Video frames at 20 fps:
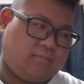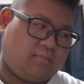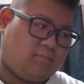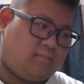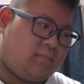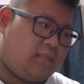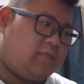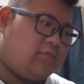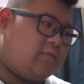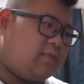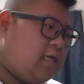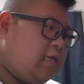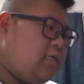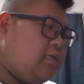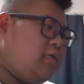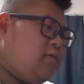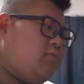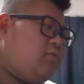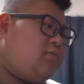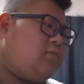うん。でも最
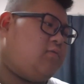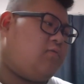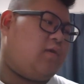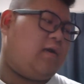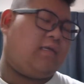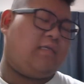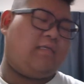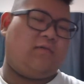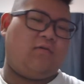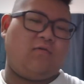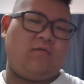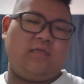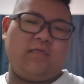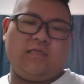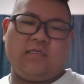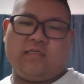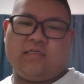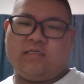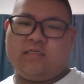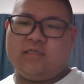近はその兄よ
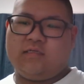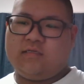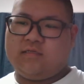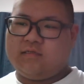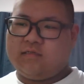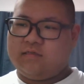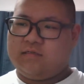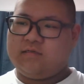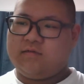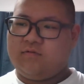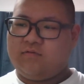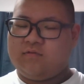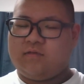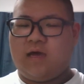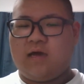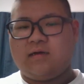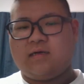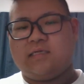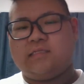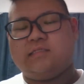りを
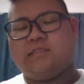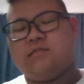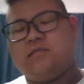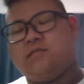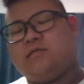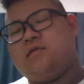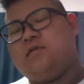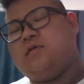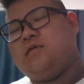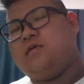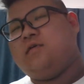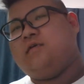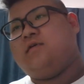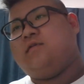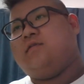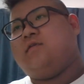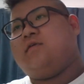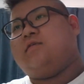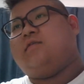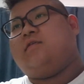弾圧
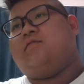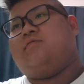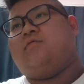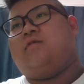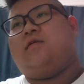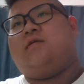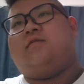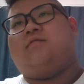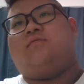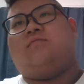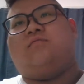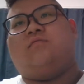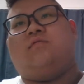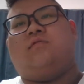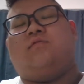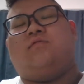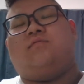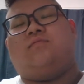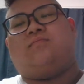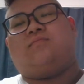できてんのかなと思うけ
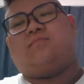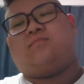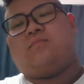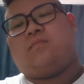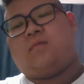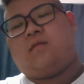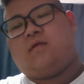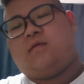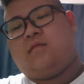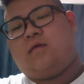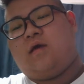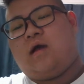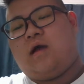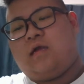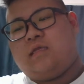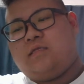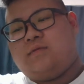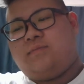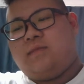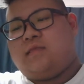ど。で、
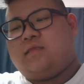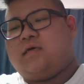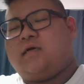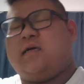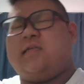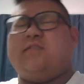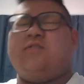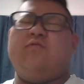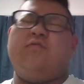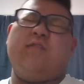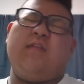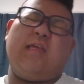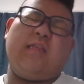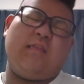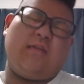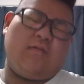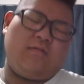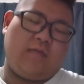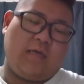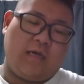アニメだからそのなん
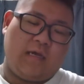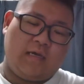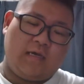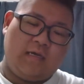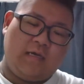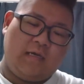だろうな。